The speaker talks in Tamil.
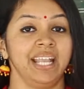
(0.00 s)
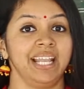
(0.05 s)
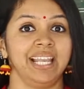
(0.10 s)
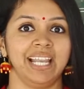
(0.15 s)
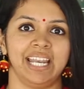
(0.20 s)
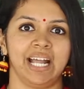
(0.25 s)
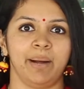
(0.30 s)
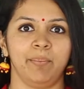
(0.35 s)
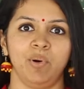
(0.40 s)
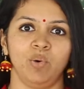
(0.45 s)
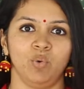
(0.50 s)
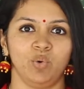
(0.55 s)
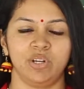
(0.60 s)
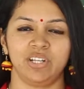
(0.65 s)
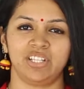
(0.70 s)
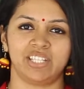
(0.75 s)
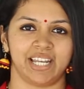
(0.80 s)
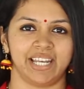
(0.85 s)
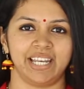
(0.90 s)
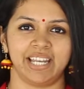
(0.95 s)
இல்லை நம்ம
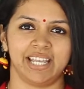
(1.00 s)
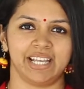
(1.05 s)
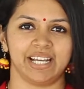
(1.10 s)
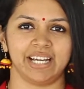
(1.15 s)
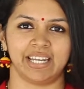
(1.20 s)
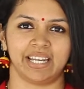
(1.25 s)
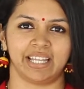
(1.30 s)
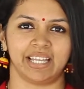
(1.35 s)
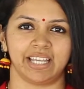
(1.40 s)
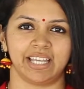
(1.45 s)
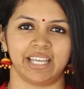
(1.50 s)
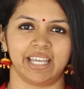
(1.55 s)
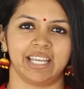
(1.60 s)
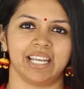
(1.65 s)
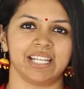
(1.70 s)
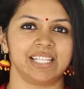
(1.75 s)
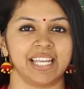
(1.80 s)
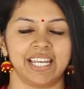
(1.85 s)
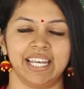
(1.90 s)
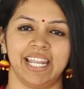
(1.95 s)
ஊர் சென்னையாக இருக்குது
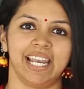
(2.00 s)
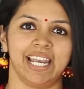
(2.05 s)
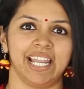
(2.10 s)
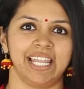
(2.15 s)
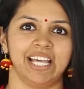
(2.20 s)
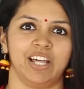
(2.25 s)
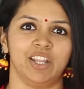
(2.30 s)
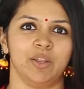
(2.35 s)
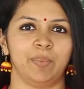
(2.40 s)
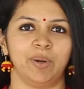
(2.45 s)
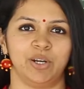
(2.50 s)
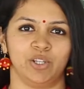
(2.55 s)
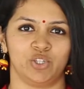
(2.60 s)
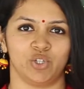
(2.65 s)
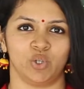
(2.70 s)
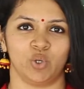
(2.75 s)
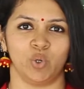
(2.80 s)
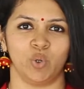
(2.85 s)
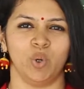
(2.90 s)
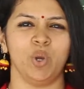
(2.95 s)
இங்கே சென்னையில் ஏதாவது
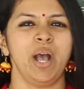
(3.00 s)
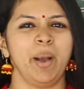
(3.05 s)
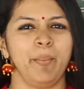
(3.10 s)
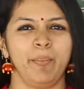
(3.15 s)
படிச்சுக்கோ